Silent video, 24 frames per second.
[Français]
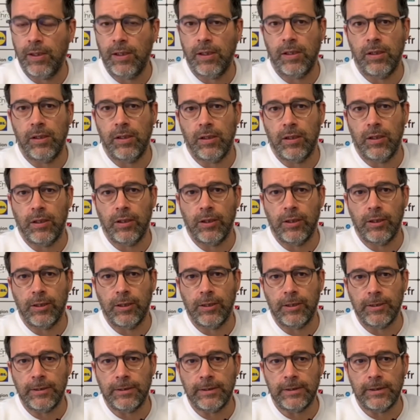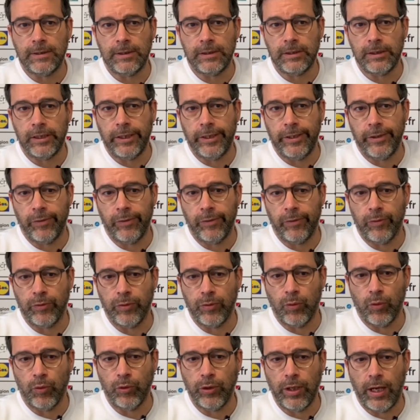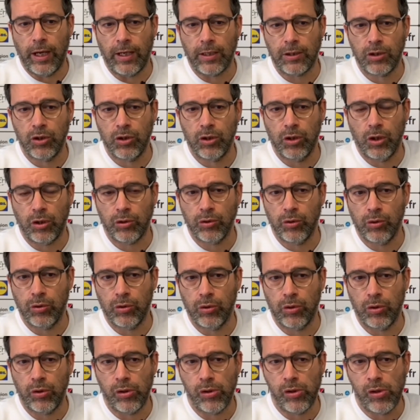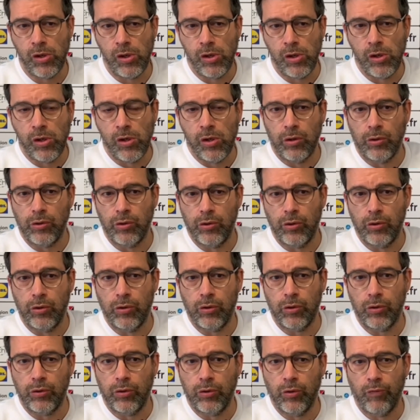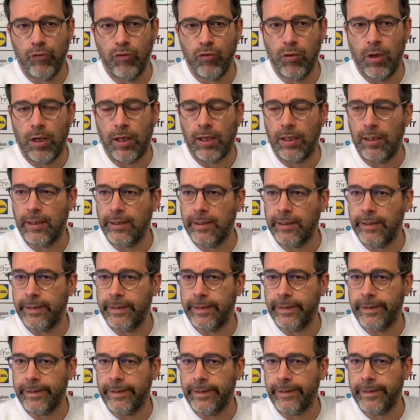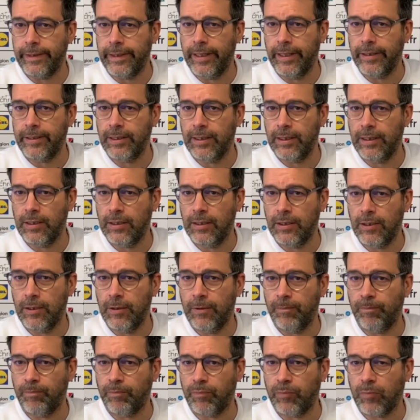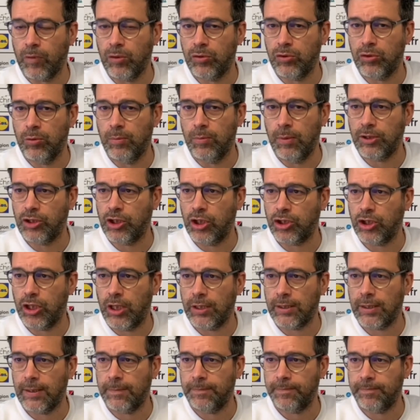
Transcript: et on, a à cœur de, de, vouloir aller gagner ce match à Chartres.